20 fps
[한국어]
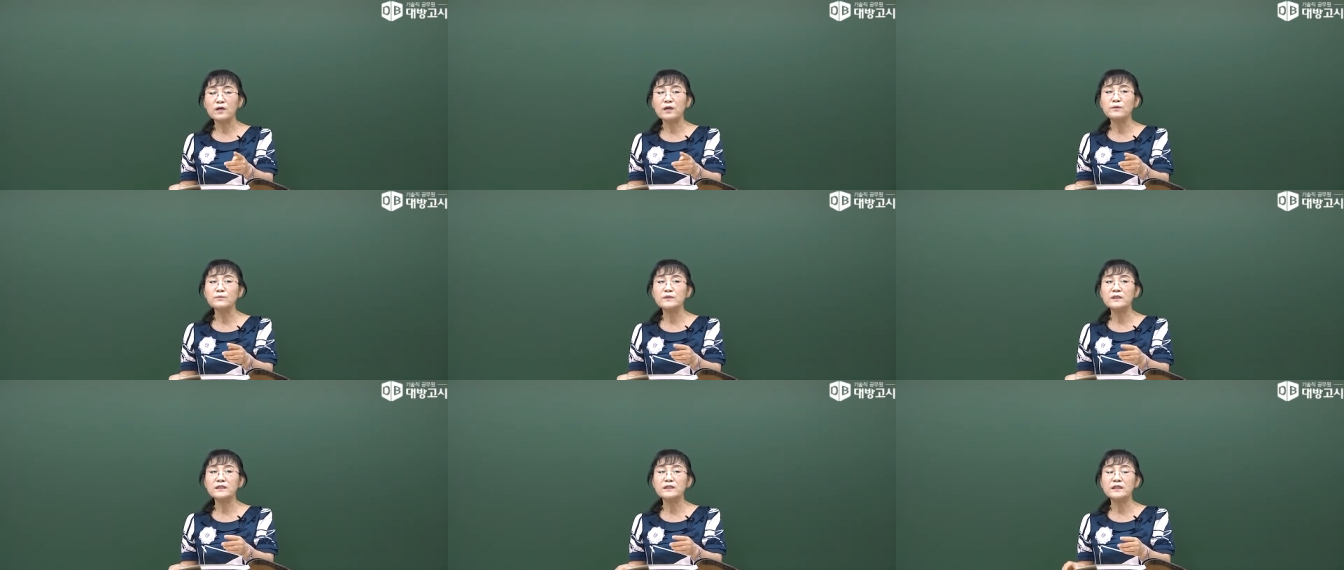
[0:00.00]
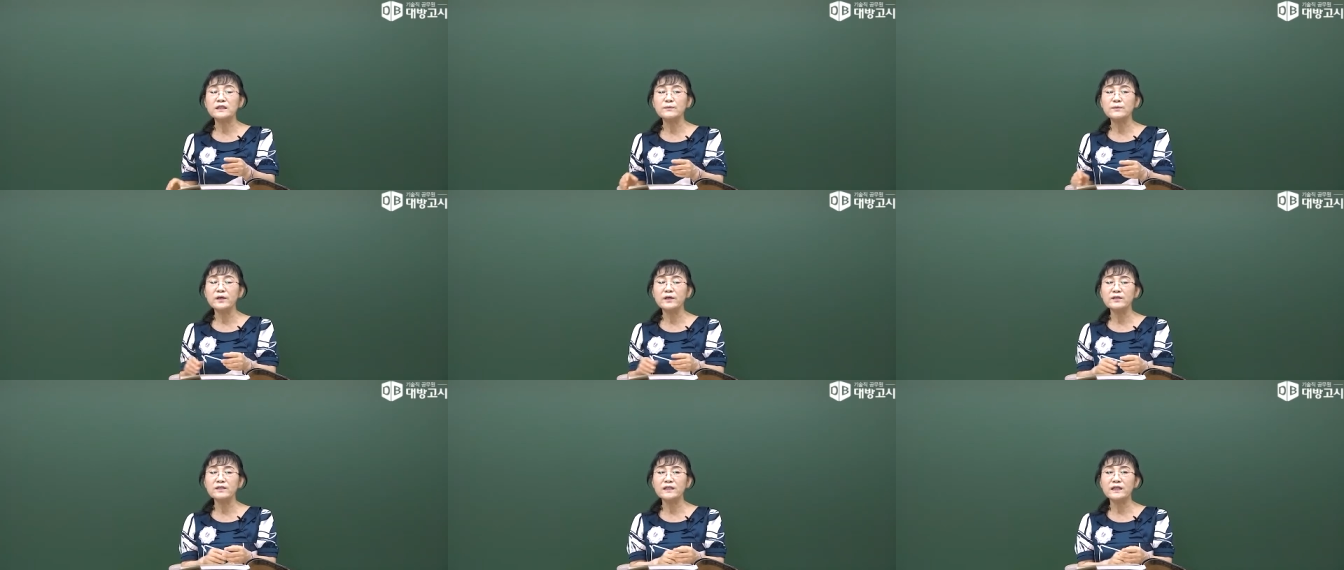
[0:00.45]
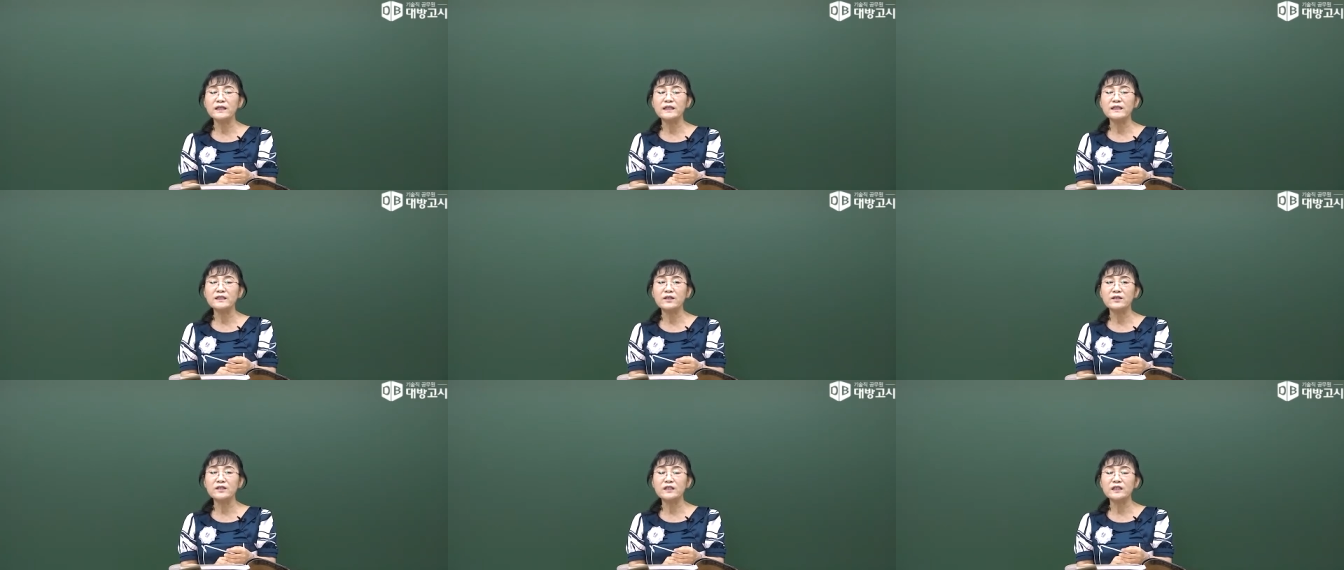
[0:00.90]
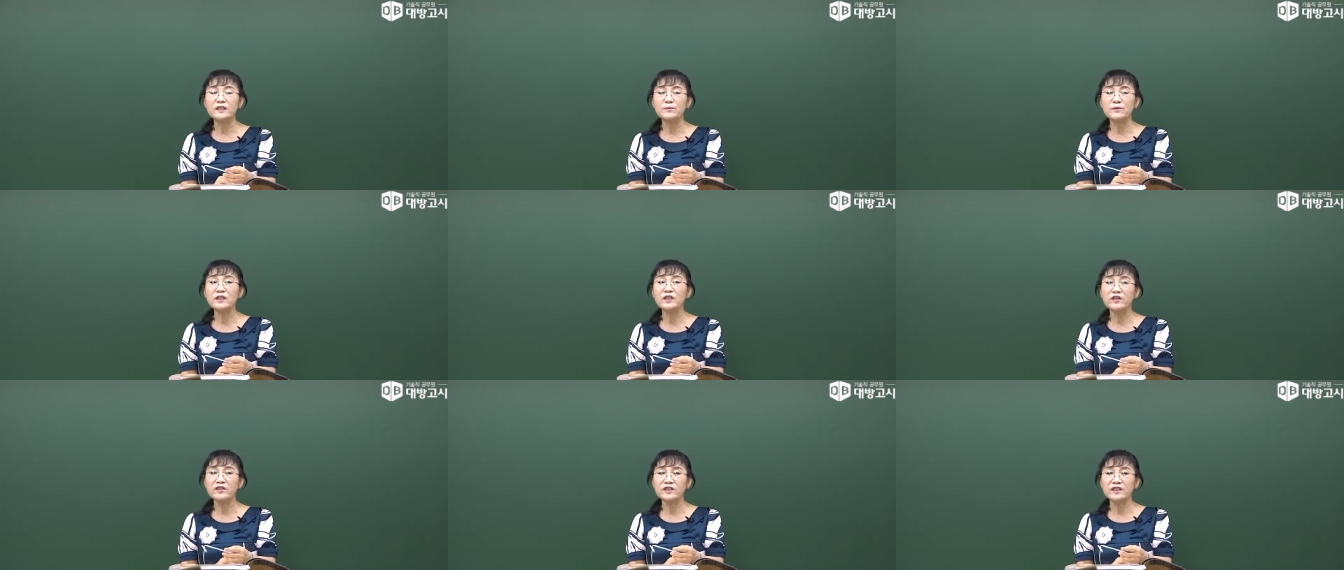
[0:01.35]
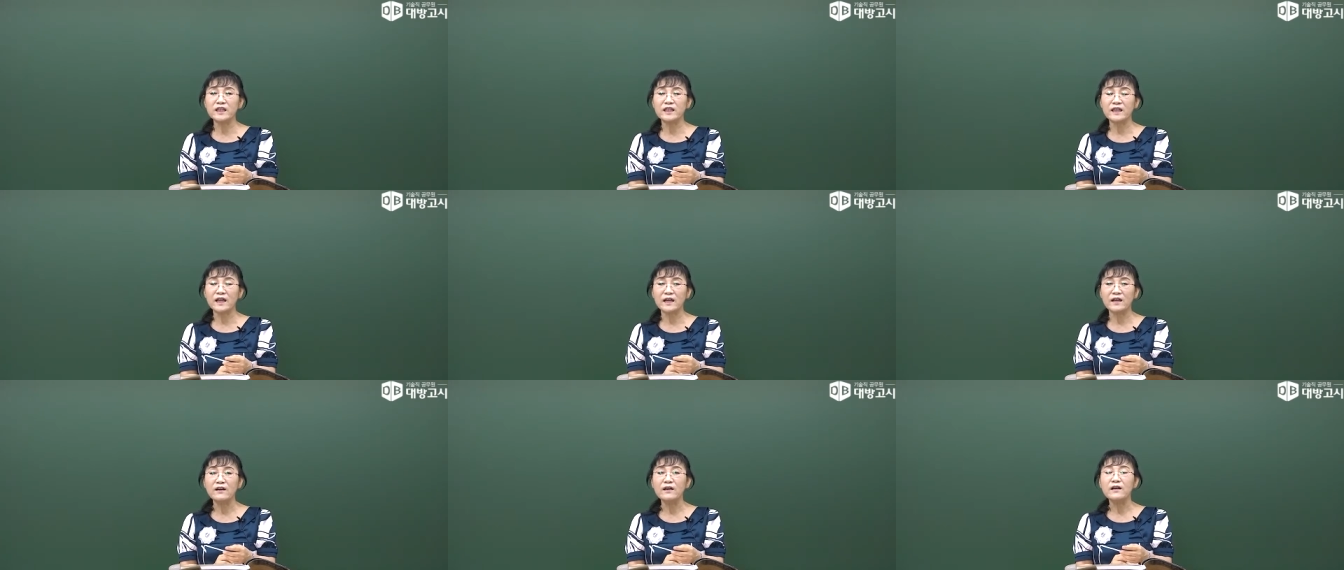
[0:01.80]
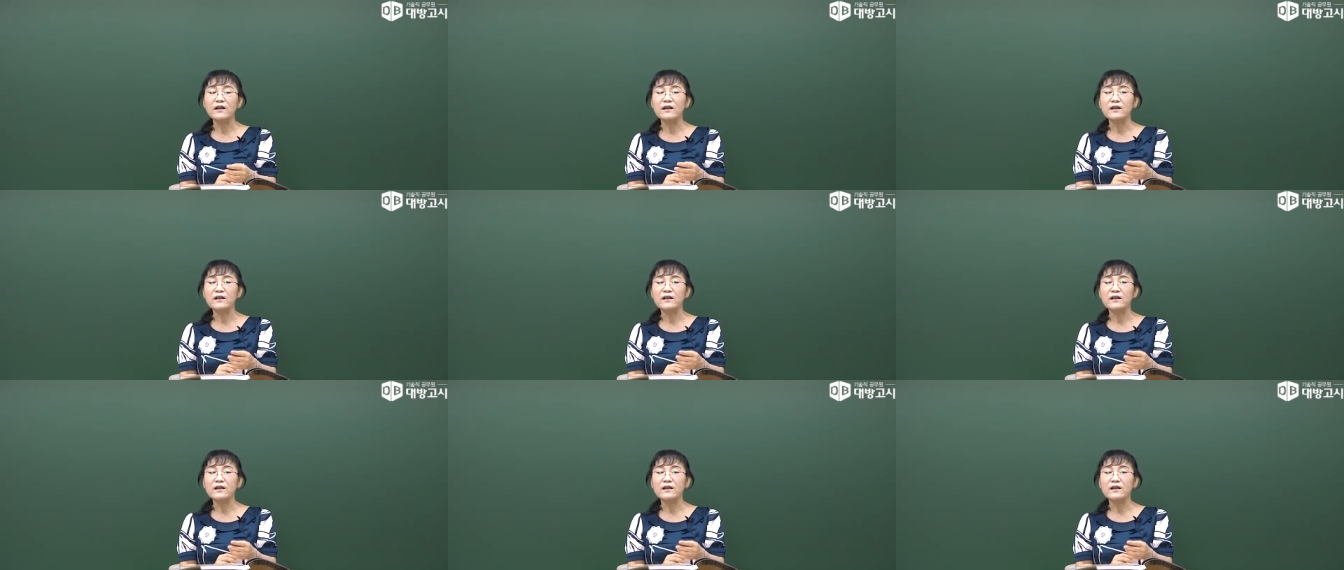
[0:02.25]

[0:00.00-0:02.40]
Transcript: 그럼 이제 지금 현재 2022년이잖아요.